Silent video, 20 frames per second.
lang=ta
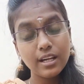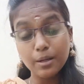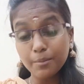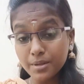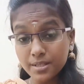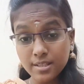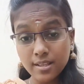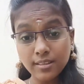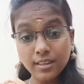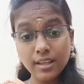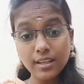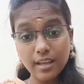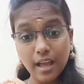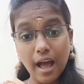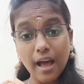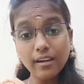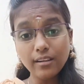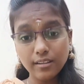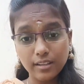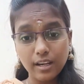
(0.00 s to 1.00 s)
நம்ம சத்த
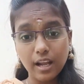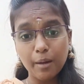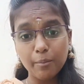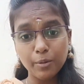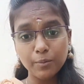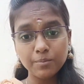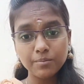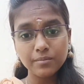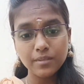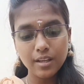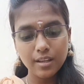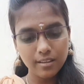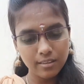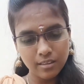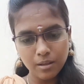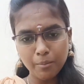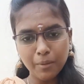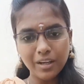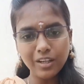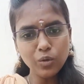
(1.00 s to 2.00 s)
யாருக்கு லாபம்
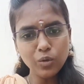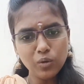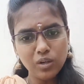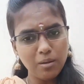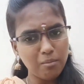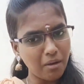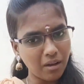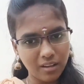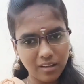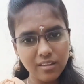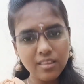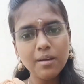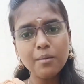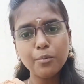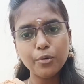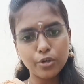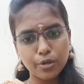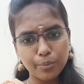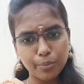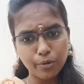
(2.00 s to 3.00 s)
இந்த மண்ணுக்குள்ள
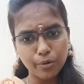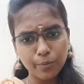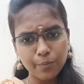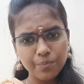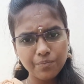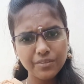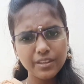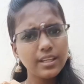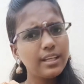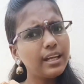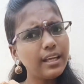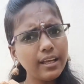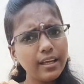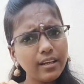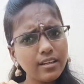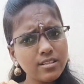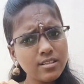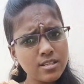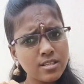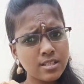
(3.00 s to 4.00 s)
மக்கிதான் போக போறோம் இல்ல
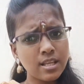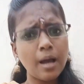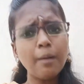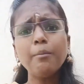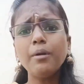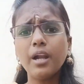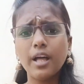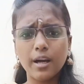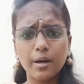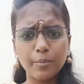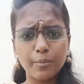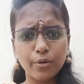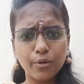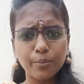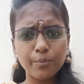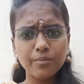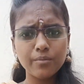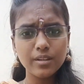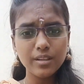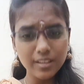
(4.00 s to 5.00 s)
எரிஞ்சு சாம்பலாக
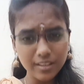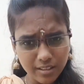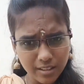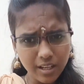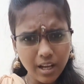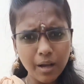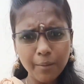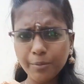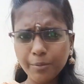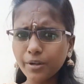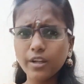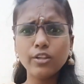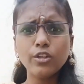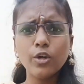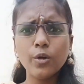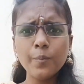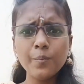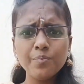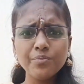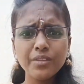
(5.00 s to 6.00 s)
போறோம் இதுக்கா
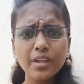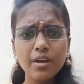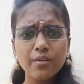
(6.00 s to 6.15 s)
பிறந்தோம்